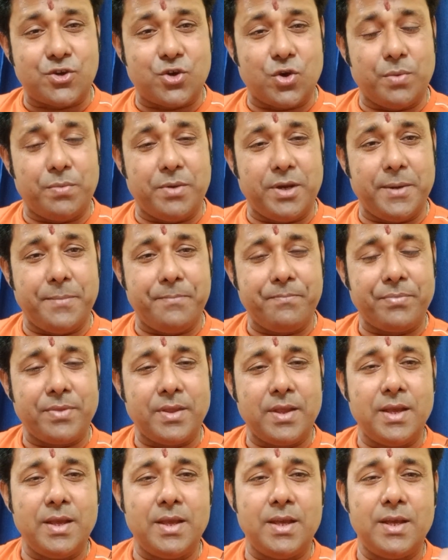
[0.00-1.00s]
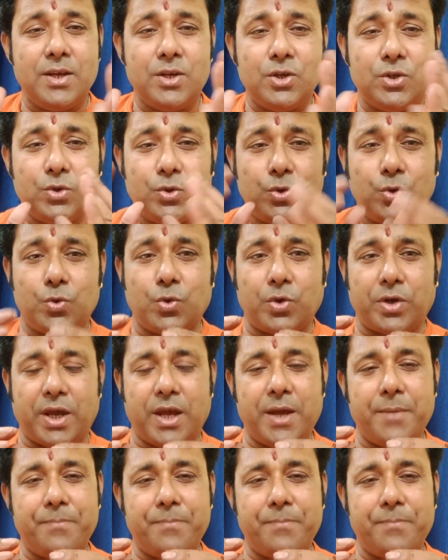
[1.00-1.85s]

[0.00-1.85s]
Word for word: ছবি দুটোকে